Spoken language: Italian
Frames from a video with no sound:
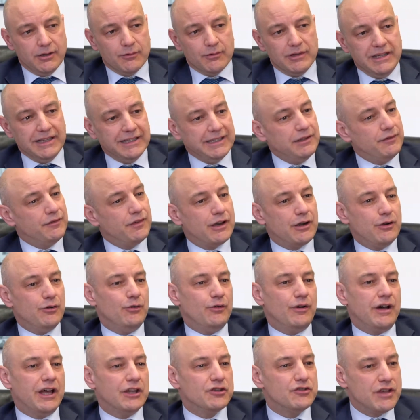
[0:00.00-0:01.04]
L'idea di
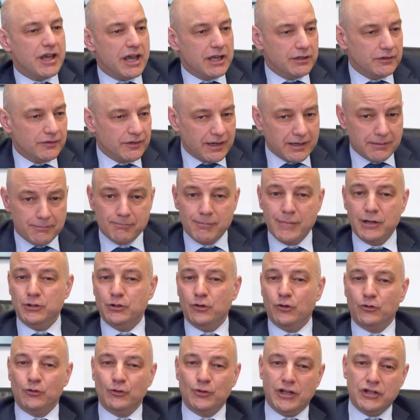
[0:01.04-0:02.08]
farlo a Genova, ma
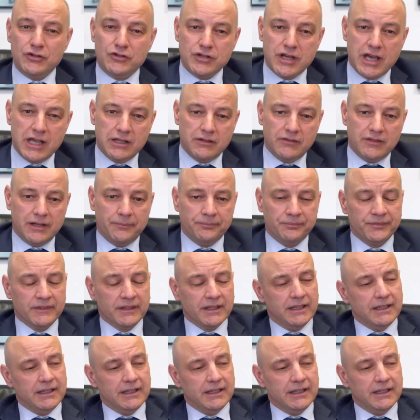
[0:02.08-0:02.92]
non solo a Genova,